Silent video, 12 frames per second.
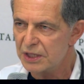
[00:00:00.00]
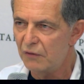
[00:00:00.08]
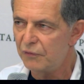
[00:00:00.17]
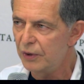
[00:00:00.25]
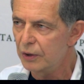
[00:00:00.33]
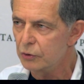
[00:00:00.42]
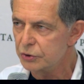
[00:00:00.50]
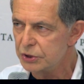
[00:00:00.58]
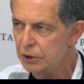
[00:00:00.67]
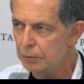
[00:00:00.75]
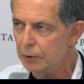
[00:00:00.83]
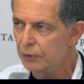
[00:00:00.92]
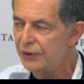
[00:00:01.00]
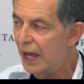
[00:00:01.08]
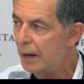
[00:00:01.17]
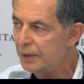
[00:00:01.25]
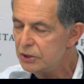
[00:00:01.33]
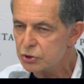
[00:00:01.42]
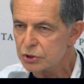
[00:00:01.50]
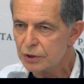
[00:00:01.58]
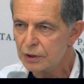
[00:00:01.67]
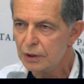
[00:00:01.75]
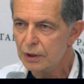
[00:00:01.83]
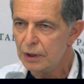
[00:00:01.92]
Các bác sĩ đã cấp tốc tiến hành
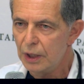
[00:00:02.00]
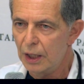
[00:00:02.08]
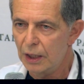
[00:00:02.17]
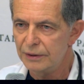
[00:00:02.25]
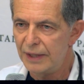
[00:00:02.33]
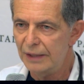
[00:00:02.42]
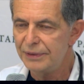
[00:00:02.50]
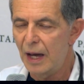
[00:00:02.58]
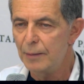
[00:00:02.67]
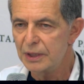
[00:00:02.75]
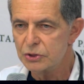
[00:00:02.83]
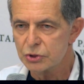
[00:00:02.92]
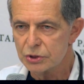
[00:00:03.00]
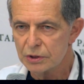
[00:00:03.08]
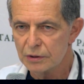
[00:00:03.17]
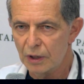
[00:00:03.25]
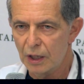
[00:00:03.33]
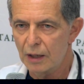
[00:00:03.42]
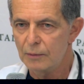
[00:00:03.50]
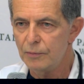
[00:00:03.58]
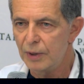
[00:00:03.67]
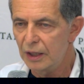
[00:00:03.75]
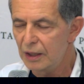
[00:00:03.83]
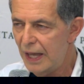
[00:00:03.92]
phẫu thuật để cứu cả hai đứa trẻ,
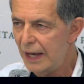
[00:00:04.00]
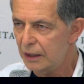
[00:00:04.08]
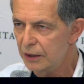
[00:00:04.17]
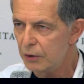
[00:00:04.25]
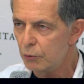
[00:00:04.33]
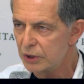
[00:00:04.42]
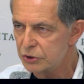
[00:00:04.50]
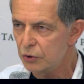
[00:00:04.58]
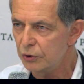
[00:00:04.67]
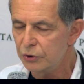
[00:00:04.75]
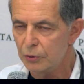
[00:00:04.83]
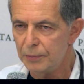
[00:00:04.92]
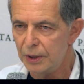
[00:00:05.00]
nhưng mọi việc đã quá trễ.